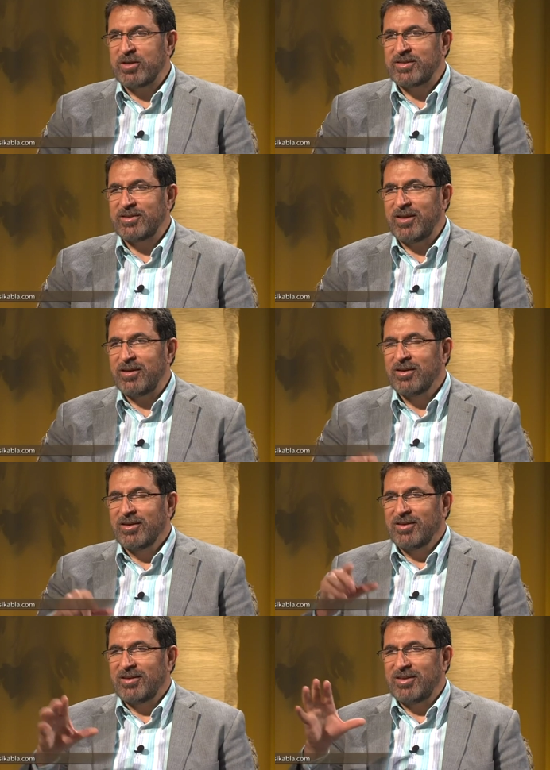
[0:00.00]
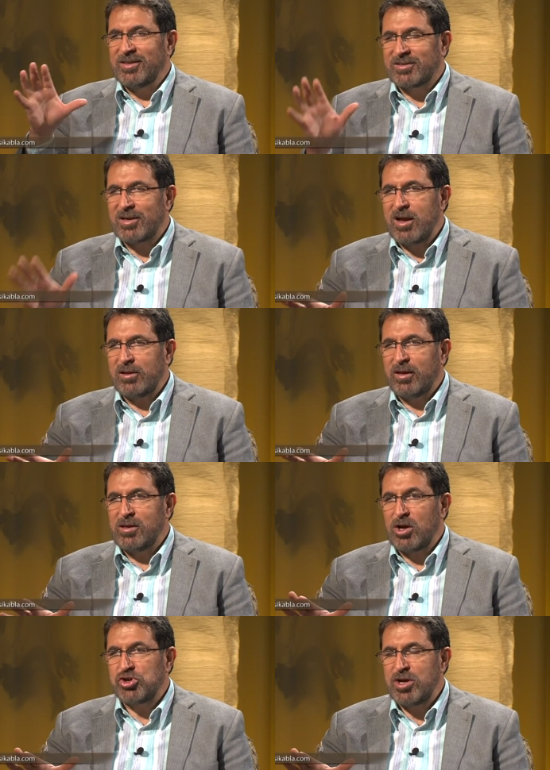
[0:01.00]
bölgesinde e, İsrail'de
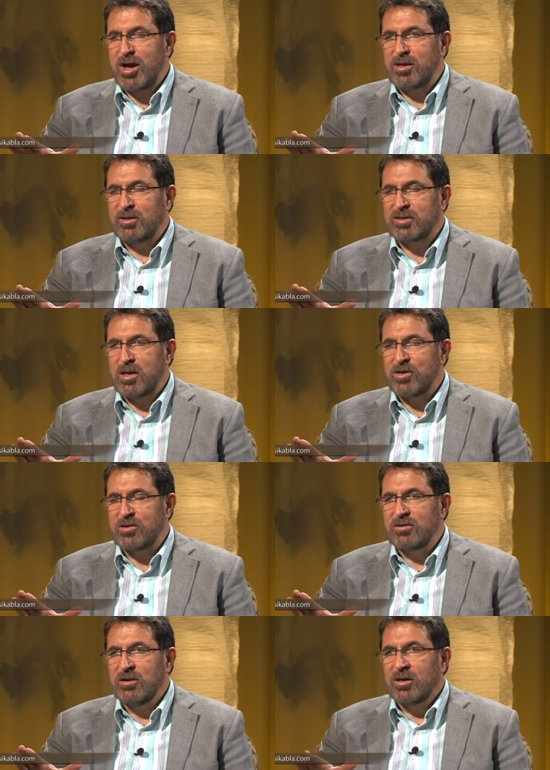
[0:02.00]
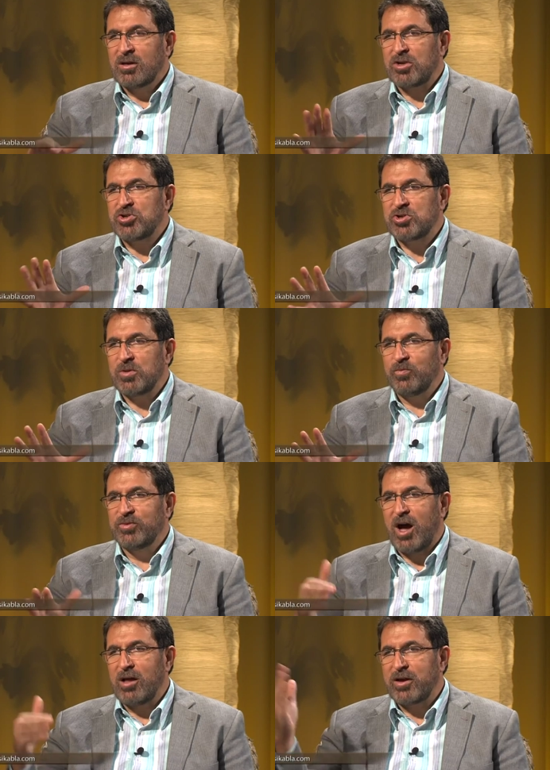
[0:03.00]
yaşayan insanların
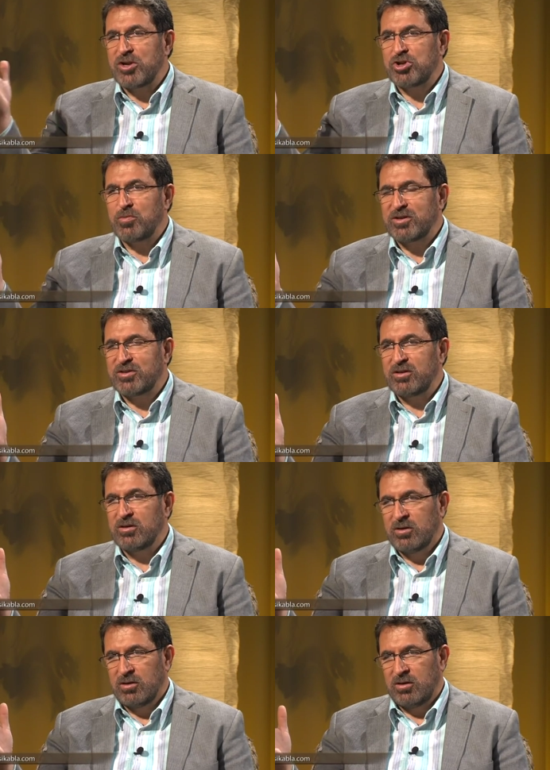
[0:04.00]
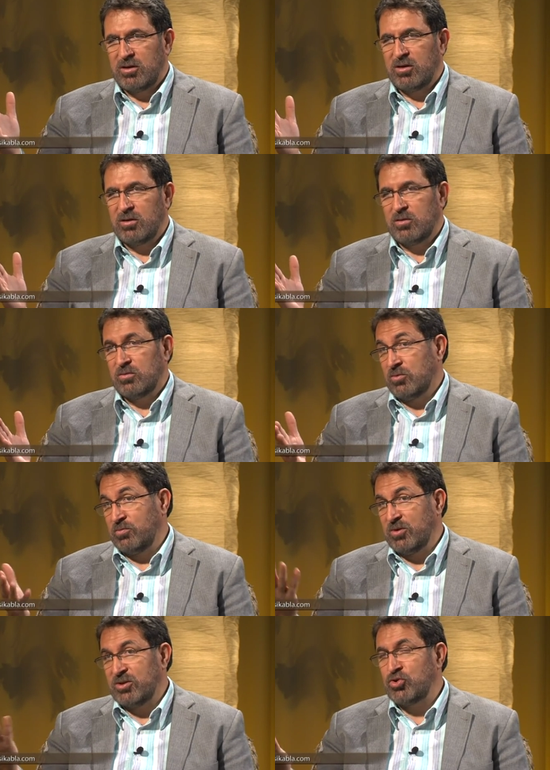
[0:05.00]
kaçışıp dağlara çıkmasını e,
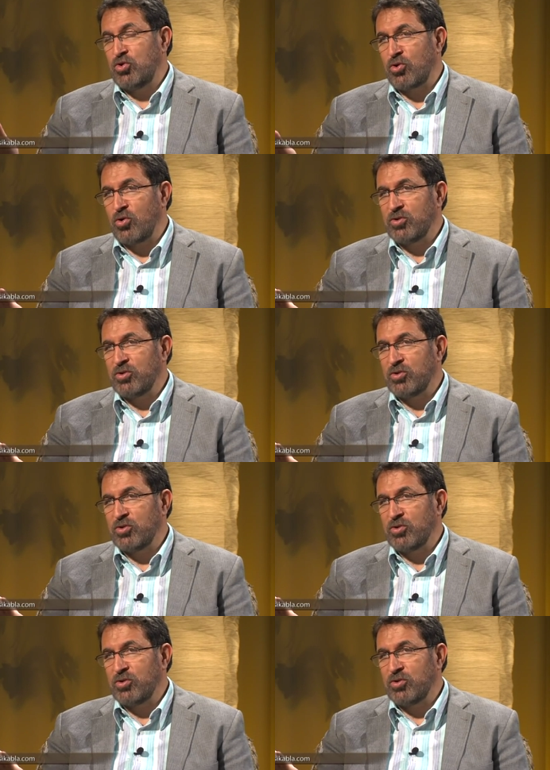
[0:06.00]
istiyor